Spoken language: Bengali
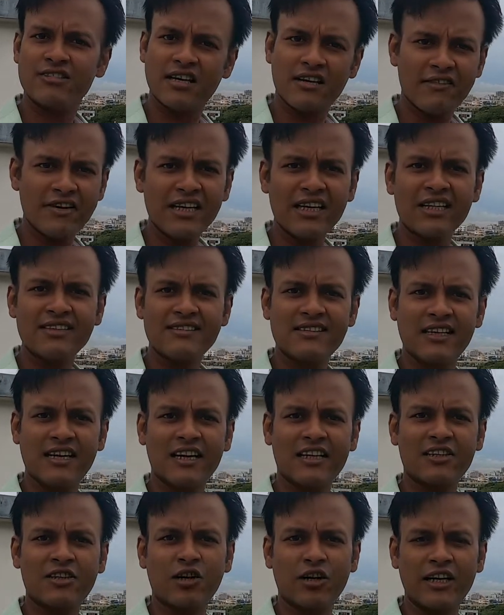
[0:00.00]
সেভেনকে
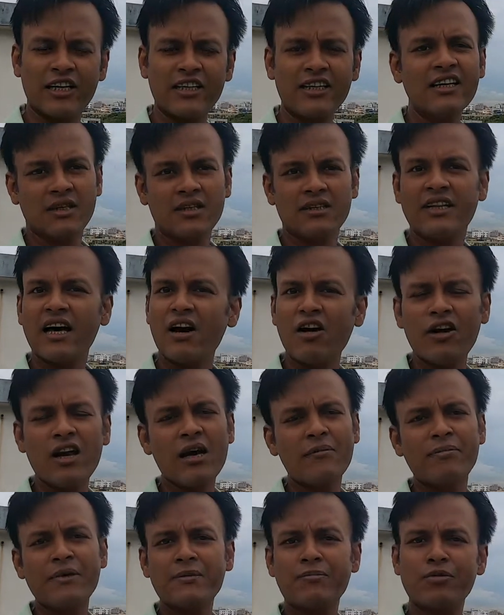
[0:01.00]
সিলেক্ট করেন তাহলে
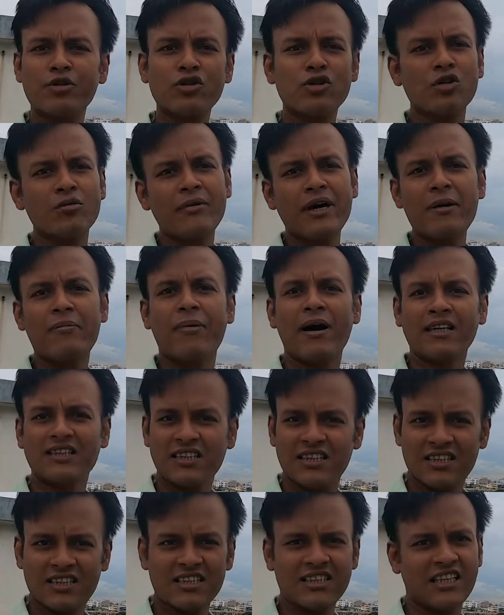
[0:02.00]
আপনি প্রথমেই পাঁচ
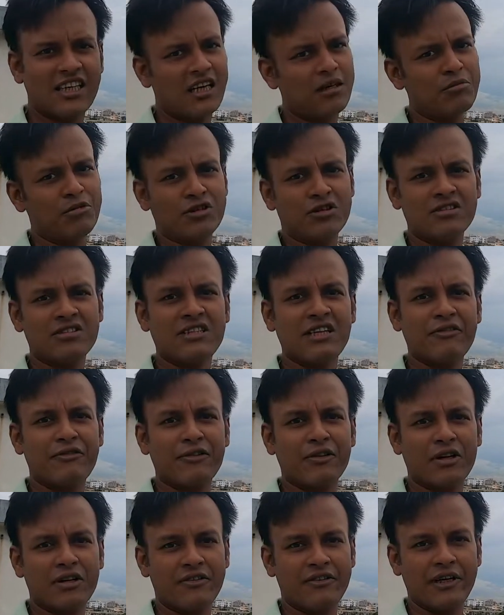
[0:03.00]
হাজার টাকার মতো সেভ
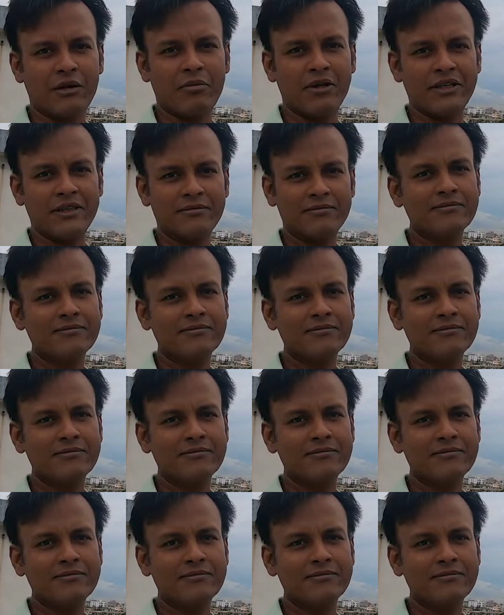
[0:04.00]
করে ফেলবেন